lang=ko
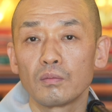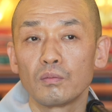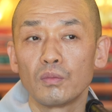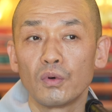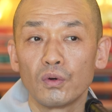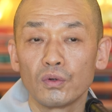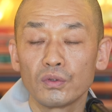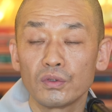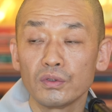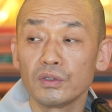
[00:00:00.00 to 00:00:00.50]

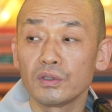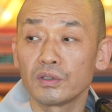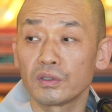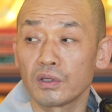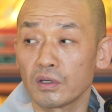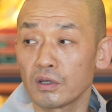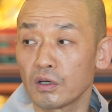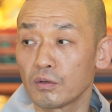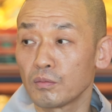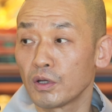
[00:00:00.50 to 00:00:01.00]
뭐든지
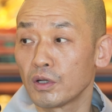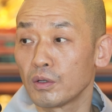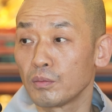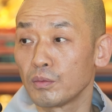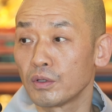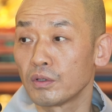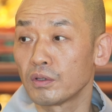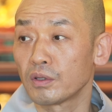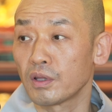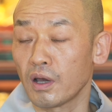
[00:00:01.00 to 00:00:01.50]
생각만
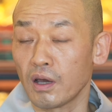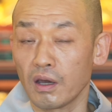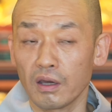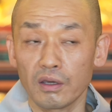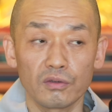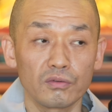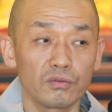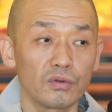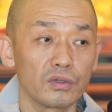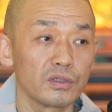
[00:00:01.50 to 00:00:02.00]
하면 다
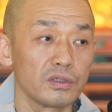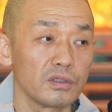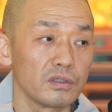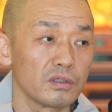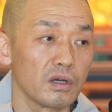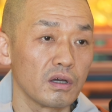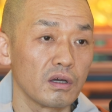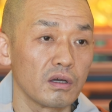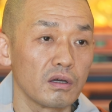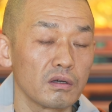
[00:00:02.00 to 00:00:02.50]

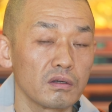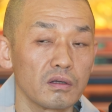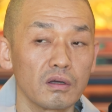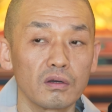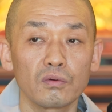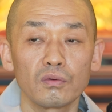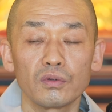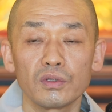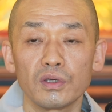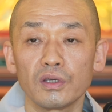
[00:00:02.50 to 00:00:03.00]

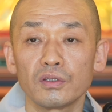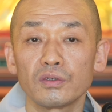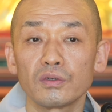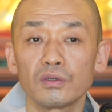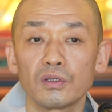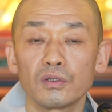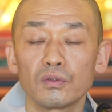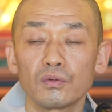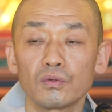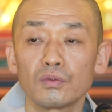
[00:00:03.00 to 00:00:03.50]
이루어진다라고
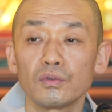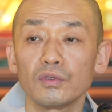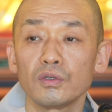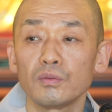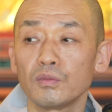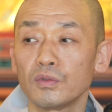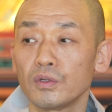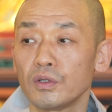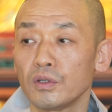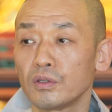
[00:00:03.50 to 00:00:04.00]
예전에
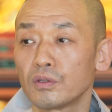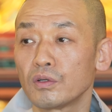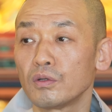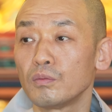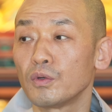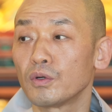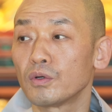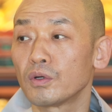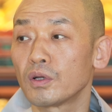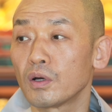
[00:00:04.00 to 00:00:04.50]
노수님들이
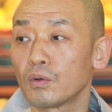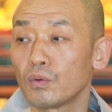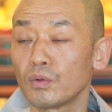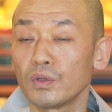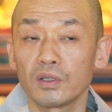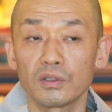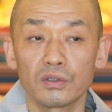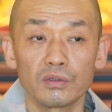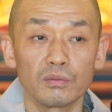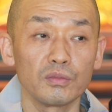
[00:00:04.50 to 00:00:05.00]
설명을 하곤
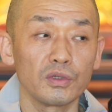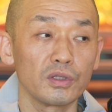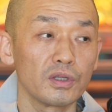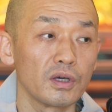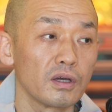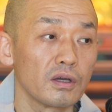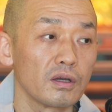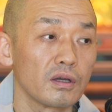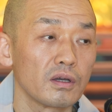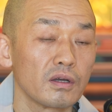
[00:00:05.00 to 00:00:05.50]

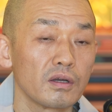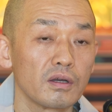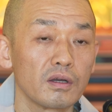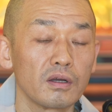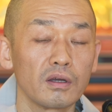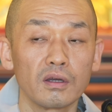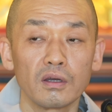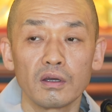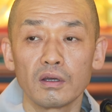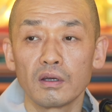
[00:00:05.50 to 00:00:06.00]
했습니다.
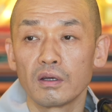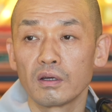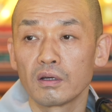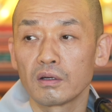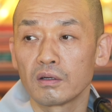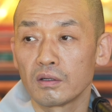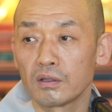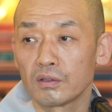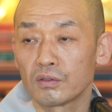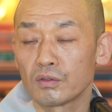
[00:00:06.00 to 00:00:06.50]

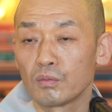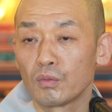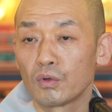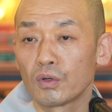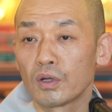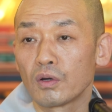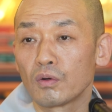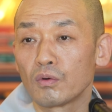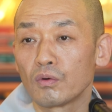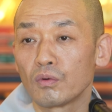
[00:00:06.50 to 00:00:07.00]
그래서
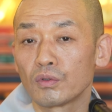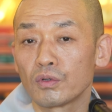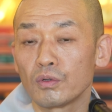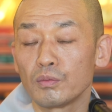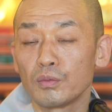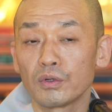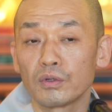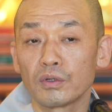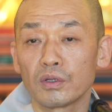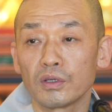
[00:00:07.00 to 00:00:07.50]
뭐라고
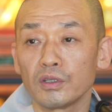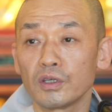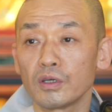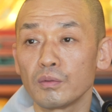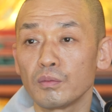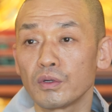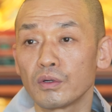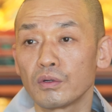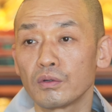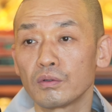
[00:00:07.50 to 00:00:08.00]
설명을
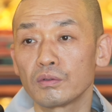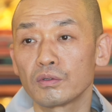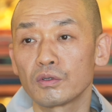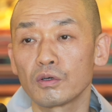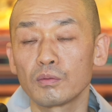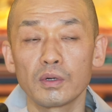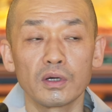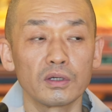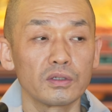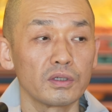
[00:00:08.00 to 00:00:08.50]
했냐면
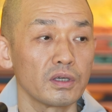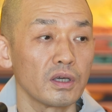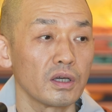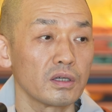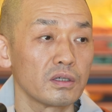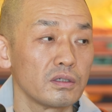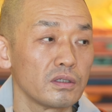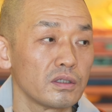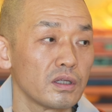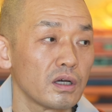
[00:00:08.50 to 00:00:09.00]
서방세계
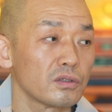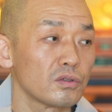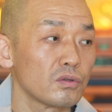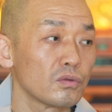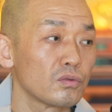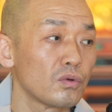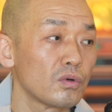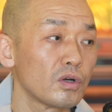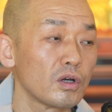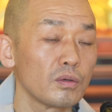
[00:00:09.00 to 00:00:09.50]
극락
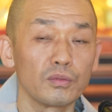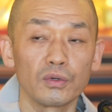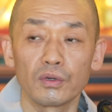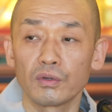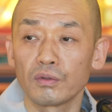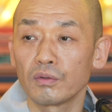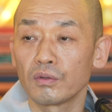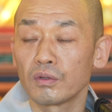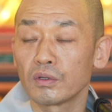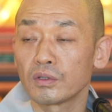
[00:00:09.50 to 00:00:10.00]
정토
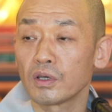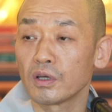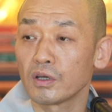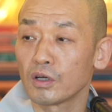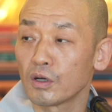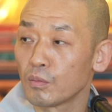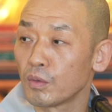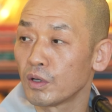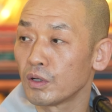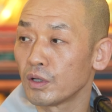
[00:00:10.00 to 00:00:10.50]
가면
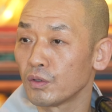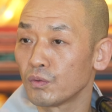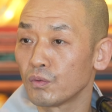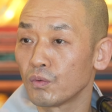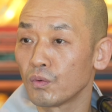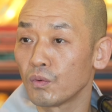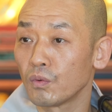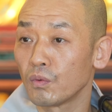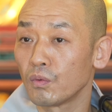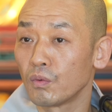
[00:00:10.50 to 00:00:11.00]
생각만
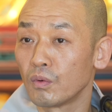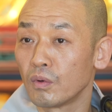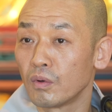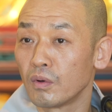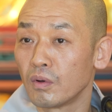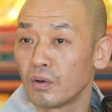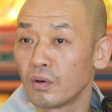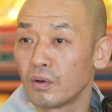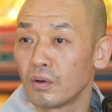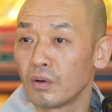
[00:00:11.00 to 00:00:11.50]
해도
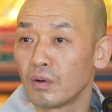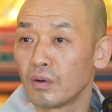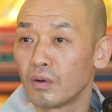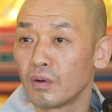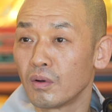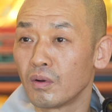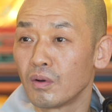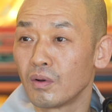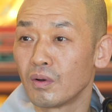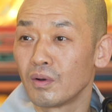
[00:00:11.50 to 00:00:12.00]

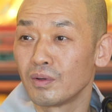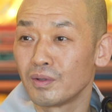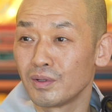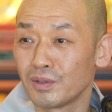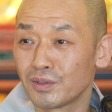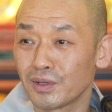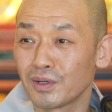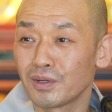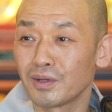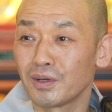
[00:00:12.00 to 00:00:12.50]

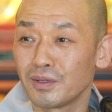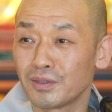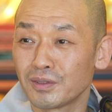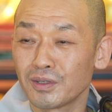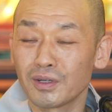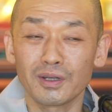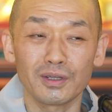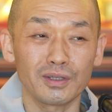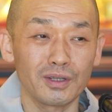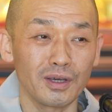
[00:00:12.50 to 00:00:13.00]
일찰나
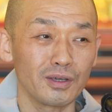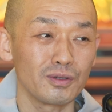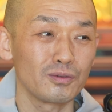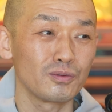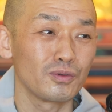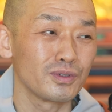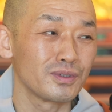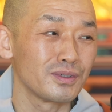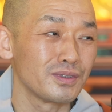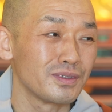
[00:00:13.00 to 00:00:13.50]
일찰나 다
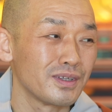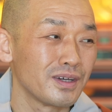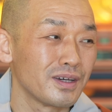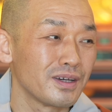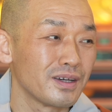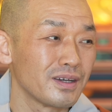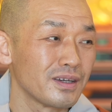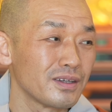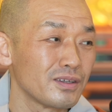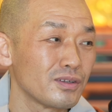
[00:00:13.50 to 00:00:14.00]

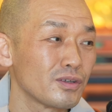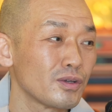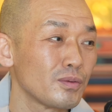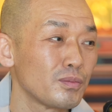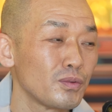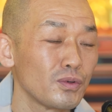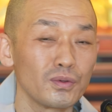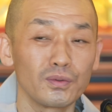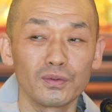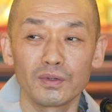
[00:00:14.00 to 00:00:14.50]
이루어진다 이렇게
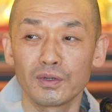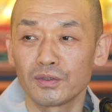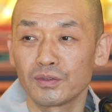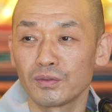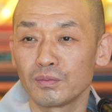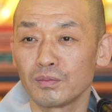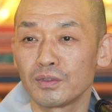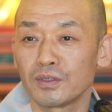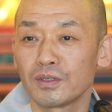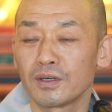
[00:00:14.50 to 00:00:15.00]
표현을
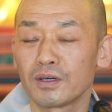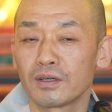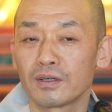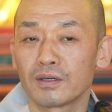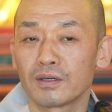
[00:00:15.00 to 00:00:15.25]
했습니다.